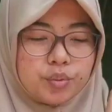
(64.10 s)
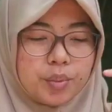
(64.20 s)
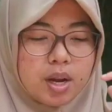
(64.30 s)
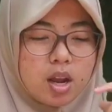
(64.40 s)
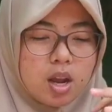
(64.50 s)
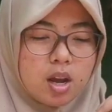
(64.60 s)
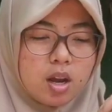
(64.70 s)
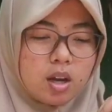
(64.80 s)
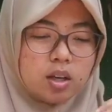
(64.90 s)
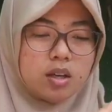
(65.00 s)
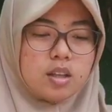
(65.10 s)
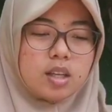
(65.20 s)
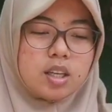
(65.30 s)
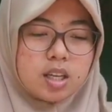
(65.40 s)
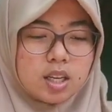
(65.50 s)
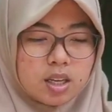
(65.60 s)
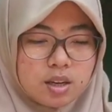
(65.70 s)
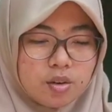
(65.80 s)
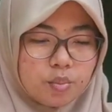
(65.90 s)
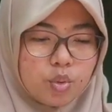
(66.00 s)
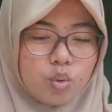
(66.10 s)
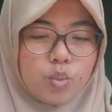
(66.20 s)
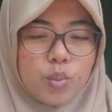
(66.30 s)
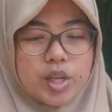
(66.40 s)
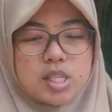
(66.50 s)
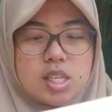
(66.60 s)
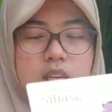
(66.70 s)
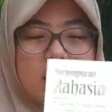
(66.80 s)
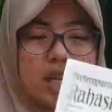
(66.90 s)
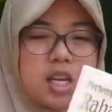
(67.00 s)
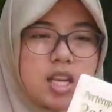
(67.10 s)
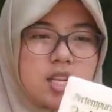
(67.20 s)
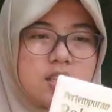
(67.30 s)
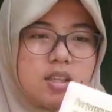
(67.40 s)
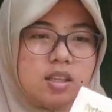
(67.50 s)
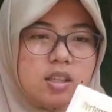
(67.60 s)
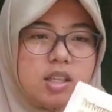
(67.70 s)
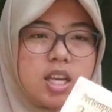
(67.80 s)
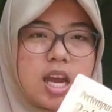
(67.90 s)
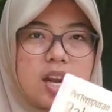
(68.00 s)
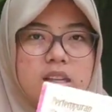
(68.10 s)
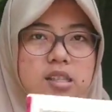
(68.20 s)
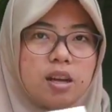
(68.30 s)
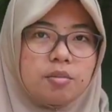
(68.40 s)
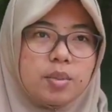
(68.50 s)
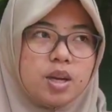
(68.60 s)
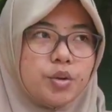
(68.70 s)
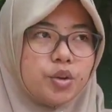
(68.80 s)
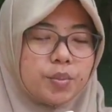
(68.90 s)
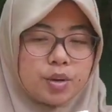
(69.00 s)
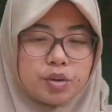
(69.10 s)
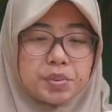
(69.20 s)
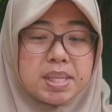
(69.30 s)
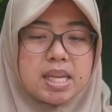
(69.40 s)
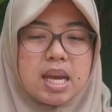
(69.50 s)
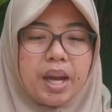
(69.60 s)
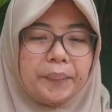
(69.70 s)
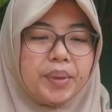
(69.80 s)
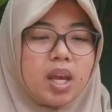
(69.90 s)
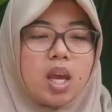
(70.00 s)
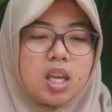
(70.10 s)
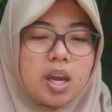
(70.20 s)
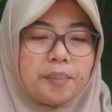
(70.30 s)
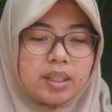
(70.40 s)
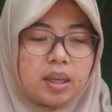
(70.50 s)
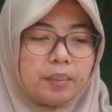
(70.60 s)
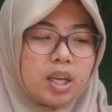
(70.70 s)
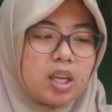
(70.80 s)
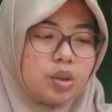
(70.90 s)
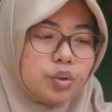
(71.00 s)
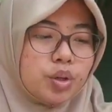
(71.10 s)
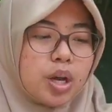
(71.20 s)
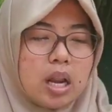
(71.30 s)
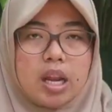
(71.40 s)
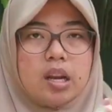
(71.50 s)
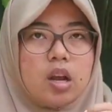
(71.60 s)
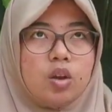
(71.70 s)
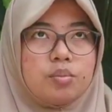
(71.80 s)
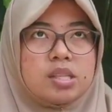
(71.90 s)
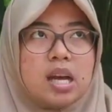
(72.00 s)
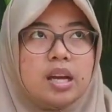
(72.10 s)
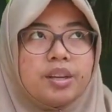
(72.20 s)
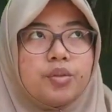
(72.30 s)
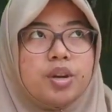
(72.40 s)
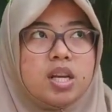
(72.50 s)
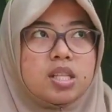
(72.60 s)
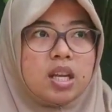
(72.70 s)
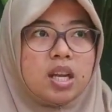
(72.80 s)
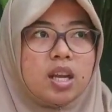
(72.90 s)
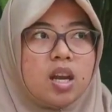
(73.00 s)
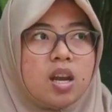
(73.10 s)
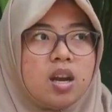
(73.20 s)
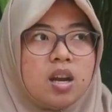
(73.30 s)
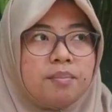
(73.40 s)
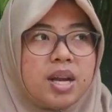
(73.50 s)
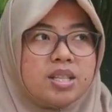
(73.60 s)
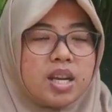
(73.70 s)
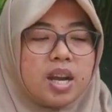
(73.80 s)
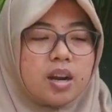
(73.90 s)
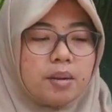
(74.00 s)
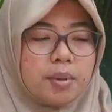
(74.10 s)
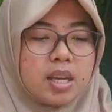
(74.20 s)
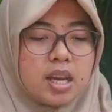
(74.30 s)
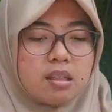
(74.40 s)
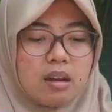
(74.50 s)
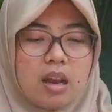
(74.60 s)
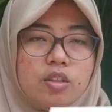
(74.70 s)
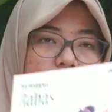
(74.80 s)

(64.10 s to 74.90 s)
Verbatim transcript: nah cuman uh, ini buku puisi ini uh, dikarang sama dua penulis besar yang pertama itu kalian kalau misalkan ya udah sering baca yang namanya